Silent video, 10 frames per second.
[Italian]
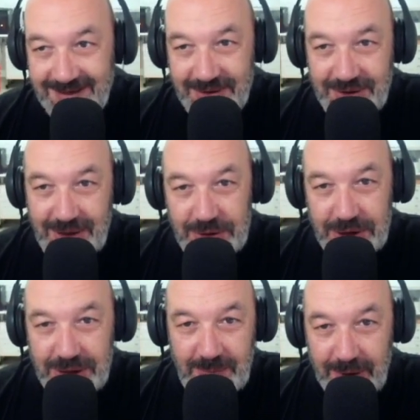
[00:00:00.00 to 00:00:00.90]
non c'è
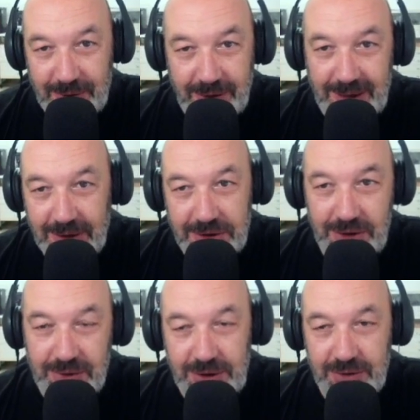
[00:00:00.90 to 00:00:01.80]
riuscito il meteorite, non c'è
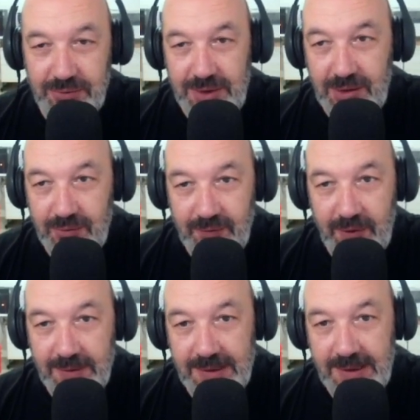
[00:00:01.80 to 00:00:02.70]
riuscito un
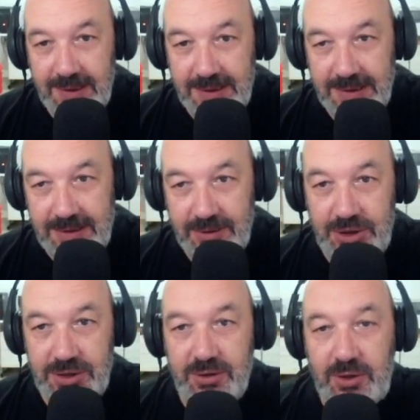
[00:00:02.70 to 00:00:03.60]
diluvio, non
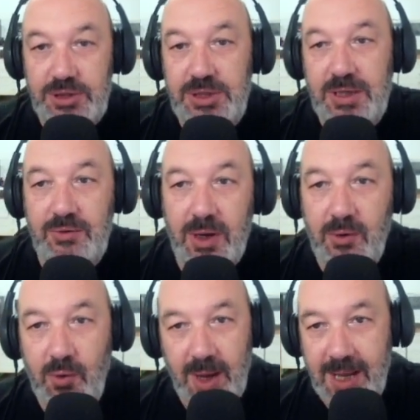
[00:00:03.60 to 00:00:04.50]
ci sono riuscite due
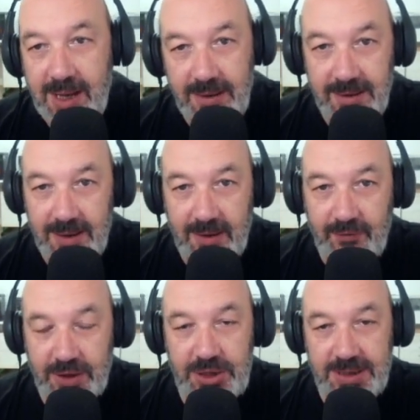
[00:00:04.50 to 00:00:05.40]
guerre a
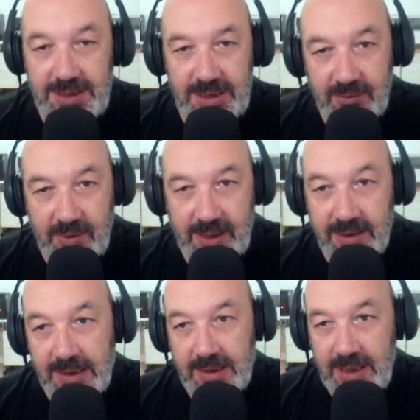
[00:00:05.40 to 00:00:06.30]
farci estinguere,
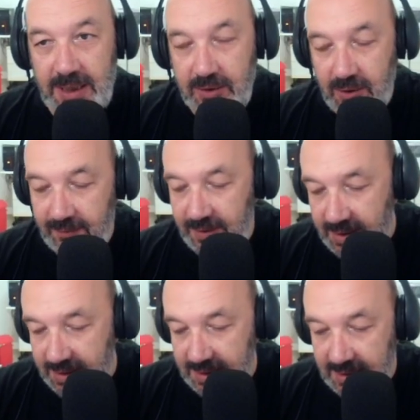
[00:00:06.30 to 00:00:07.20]
il Covid
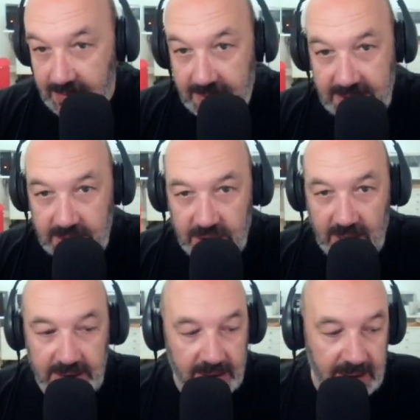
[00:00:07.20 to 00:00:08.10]
è stata una
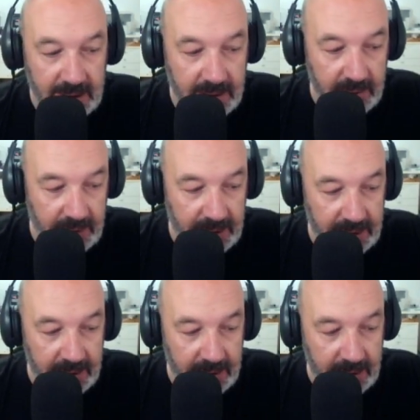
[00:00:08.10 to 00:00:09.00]
passeggiata.
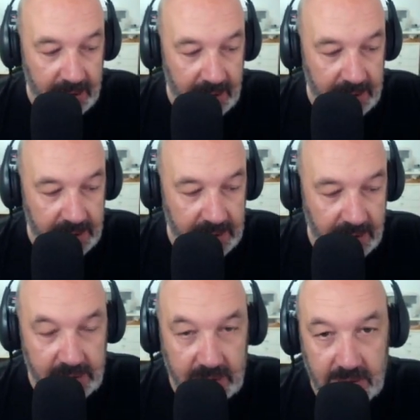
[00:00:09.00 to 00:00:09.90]
Quindi il
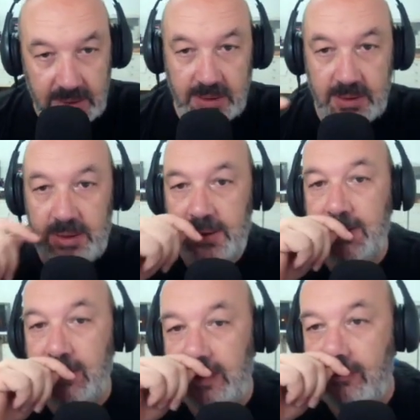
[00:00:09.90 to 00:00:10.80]
discorso, eh, il
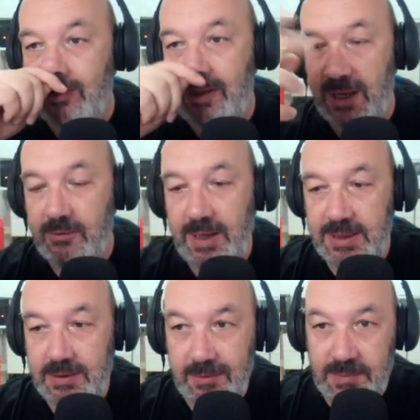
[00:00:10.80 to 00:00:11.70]
discorso a monte è
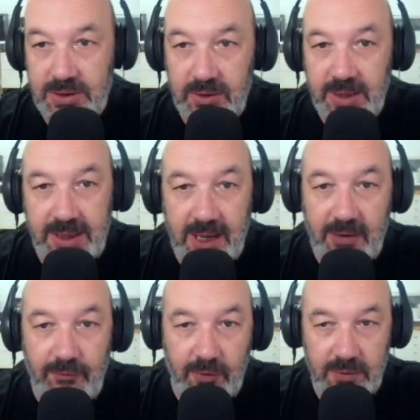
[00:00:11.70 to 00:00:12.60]
questo, bisogna andare a
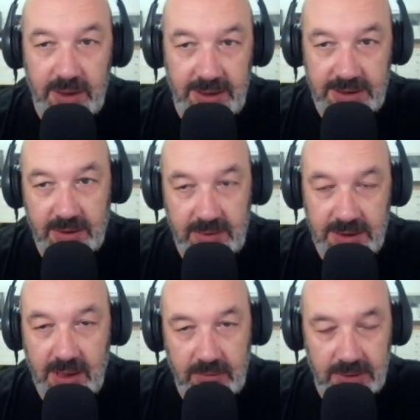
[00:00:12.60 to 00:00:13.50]
fondo adesso a
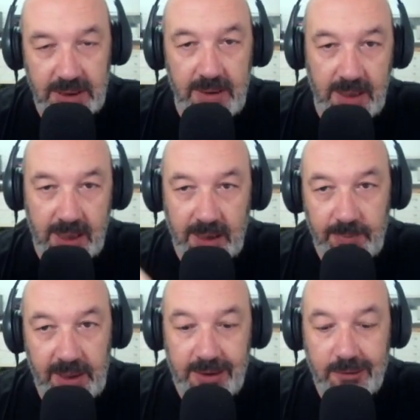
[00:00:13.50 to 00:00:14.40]
questa cosa.
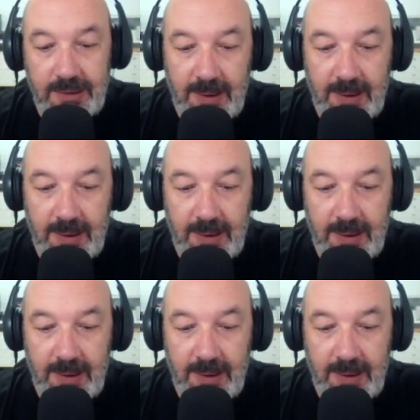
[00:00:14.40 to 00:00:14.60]
Ripeto,